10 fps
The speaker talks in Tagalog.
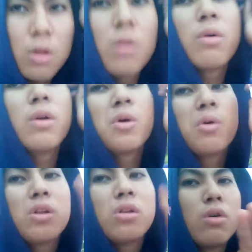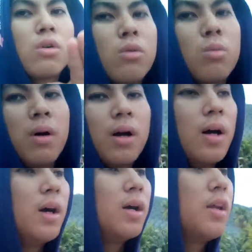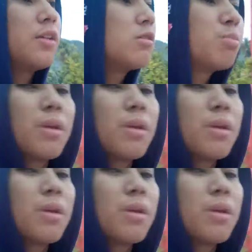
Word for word: ko yung mga experiences ko sa